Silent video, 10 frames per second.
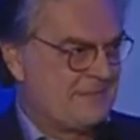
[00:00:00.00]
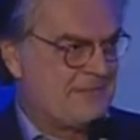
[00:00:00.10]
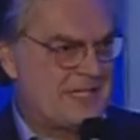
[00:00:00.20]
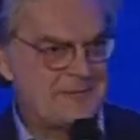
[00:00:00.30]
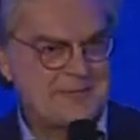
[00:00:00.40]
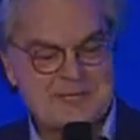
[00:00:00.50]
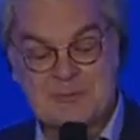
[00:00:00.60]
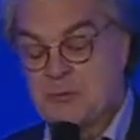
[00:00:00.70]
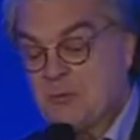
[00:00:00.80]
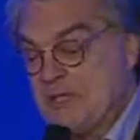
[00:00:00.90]
Lassen wir das
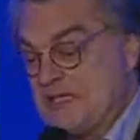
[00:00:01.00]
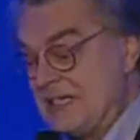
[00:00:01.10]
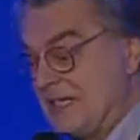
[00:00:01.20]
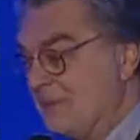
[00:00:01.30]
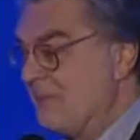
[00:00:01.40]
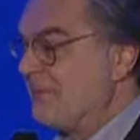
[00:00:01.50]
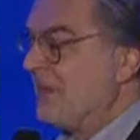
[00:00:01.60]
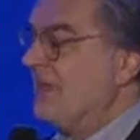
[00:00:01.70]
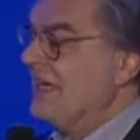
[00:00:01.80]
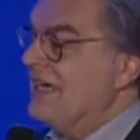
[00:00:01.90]
mal einen Moment sacken.
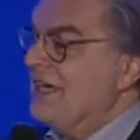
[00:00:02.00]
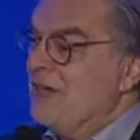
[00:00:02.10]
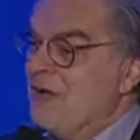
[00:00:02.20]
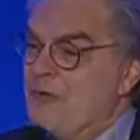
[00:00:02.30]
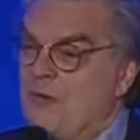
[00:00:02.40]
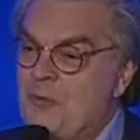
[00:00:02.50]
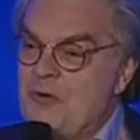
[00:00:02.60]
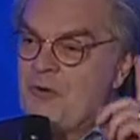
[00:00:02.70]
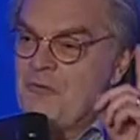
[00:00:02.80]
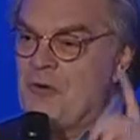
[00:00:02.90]
Worüber
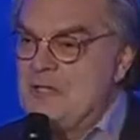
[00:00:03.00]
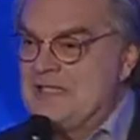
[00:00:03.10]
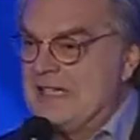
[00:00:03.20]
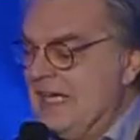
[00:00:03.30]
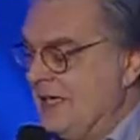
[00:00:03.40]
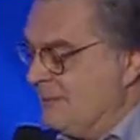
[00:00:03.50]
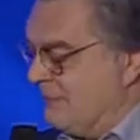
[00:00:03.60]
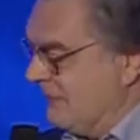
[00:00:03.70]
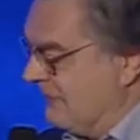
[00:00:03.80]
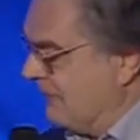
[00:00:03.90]
wollen wir heute
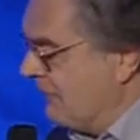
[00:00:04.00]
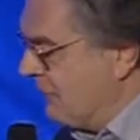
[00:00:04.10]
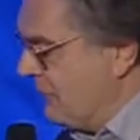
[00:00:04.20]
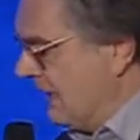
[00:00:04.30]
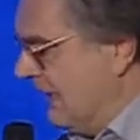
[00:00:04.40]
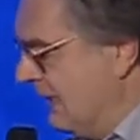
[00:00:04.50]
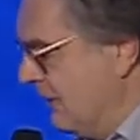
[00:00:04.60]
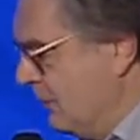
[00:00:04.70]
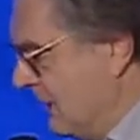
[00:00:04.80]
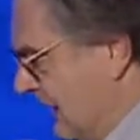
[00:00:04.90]
reden? Wir wollen reden
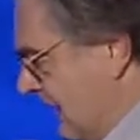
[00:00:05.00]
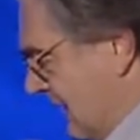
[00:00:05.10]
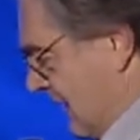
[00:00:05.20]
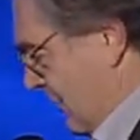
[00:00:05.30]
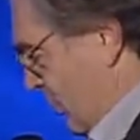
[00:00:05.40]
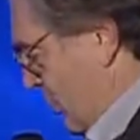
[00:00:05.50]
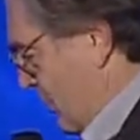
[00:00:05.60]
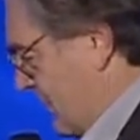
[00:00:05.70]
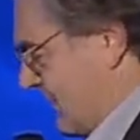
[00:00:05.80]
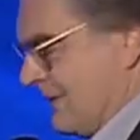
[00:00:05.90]
über die
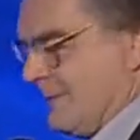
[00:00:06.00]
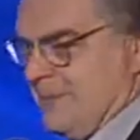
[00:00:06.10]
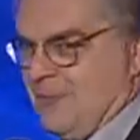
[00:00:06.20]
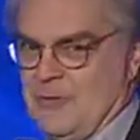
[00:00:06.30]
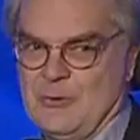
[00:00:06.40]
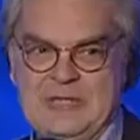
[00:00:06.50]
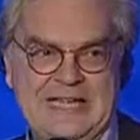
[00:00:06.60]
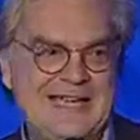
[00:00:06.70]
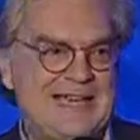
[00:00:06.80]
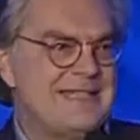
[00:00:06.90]
Chancen und die
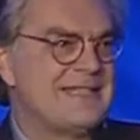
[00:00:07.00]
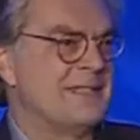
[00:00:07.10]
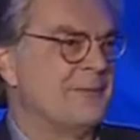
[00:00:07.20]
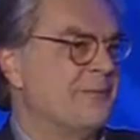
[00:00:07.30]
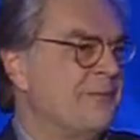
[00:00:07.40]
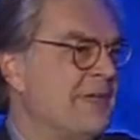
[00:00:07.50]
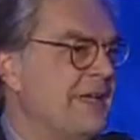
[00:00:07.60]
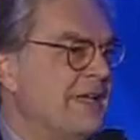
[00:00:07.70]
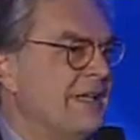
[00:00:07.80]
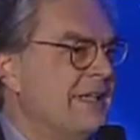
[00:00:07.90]
Grenzen.
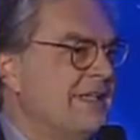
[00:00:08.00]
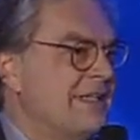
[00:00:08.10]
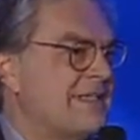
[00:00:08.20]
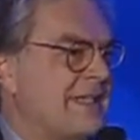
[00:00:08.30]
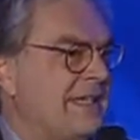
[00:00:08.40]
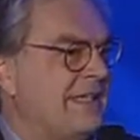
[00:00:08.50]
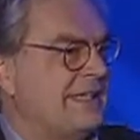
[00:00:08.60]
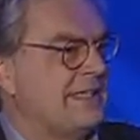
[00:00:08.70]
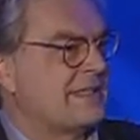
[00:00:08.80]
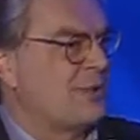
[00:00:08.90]
Das zeigt
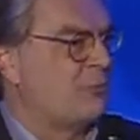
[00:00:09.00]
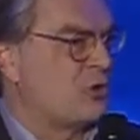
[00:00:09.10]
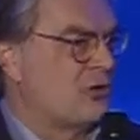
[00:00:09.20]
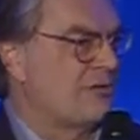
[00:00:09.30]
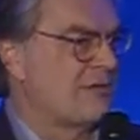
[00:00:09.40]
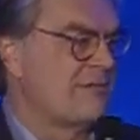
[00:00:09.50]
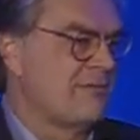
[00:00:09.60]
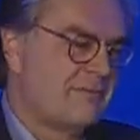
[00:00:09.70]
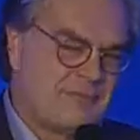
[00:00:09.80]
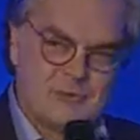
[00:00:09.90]
ja, es gibt Chancen,
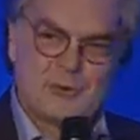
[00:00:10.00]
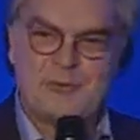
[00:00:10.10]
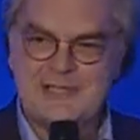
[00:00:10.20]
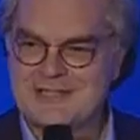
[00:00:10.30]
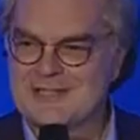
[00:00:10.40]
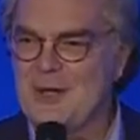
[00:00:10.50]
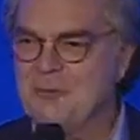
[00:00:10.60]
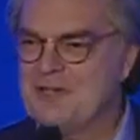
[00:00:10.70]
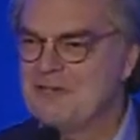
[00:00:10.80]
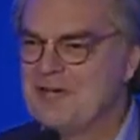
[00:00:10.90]
zumindest
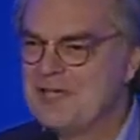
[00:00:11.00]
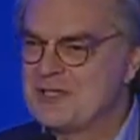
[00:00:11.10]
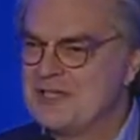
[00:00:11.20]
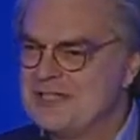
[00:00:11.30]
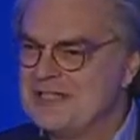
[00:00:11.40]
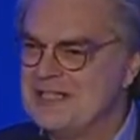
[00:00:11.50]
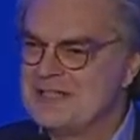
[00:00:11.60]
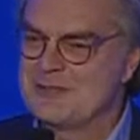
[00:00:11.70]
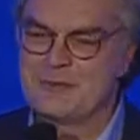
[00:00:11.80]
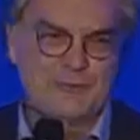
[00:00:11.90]
glaubt der Veranstalter
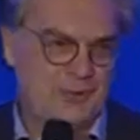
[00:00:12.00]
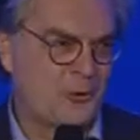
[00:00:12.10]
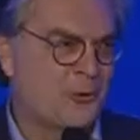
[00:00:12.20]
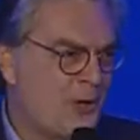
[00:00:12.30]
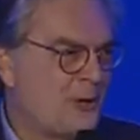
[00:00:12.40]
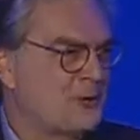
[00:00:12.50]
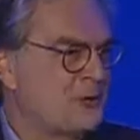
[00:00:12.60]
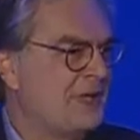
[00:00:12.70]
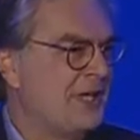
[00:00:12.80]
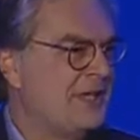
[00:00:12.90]
das. Ich gehöre auch zu
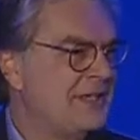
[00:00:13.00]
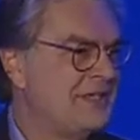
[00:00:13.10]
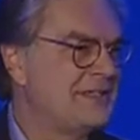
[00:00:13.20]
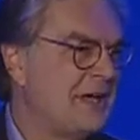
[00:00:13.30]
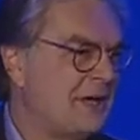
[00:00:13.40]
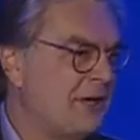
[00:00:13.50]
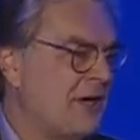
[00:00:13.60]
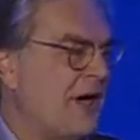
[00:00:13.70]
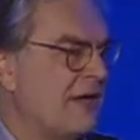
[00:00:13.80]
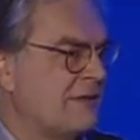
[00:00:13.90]
denen, die sagen,
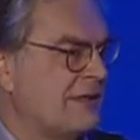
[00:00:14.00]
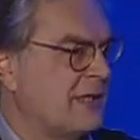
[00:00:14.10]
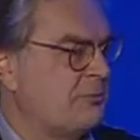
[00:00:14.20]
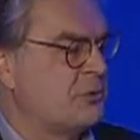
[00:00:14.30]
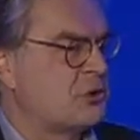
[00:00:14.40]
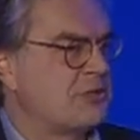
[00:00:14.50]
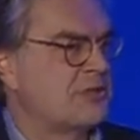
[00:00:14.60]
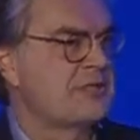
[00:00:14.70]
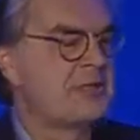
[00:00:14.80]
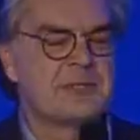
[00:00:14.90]
ja, da gibt es
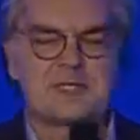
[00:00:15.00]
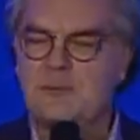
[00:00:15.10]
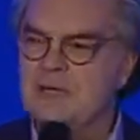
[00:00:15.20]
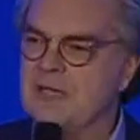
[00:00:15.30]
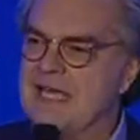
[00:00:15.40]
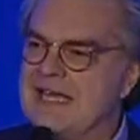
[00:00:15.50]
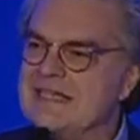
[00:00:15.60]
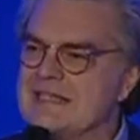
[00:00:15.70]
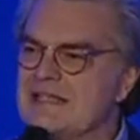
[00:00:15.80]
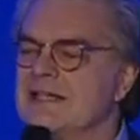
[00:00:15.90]
Chancen, aber es gibt auch
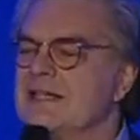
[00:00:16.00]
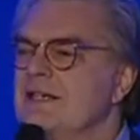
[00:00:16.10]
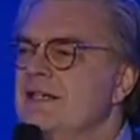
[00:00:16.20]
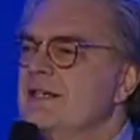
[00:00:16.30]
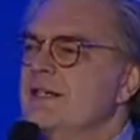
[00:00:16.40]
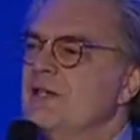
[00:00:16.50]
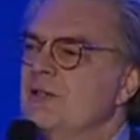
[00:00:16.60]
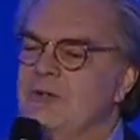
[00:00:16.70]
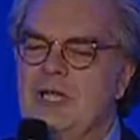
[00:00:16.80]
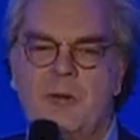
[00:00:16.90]
Grenzen.
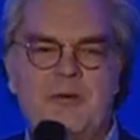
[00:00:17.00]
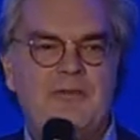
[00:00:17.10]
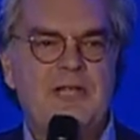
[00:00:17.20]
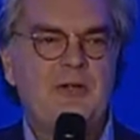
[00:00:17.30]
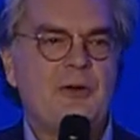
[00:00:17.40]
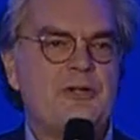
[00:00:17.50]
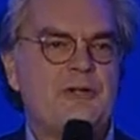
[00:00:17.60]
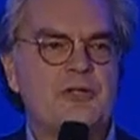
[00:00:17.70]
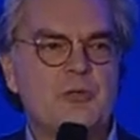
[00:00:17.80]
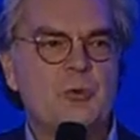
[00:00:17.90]
Und ich glaube, wir werden heute
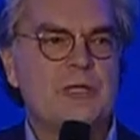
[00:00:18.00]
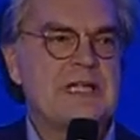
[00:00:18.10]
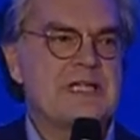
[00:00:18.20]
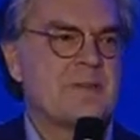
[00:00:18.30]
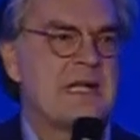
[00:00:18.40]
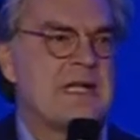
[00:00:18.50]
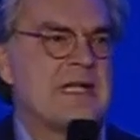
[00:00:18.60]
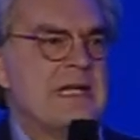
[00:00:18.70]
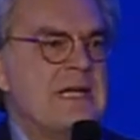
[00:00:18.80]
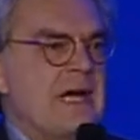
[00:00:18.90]
versuchen, das mal
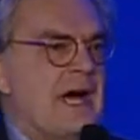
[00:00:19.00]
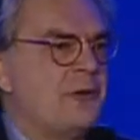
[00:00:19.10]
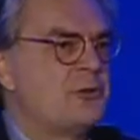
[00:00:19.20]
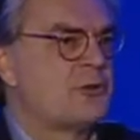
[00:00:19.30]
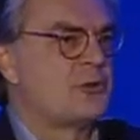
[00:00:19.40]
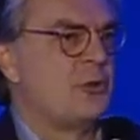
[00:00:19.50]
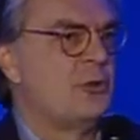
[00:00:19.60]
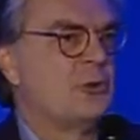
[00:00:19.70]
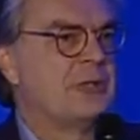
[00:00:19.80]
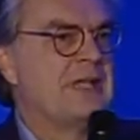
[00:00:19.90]

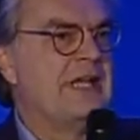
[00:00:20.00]
auszuloten.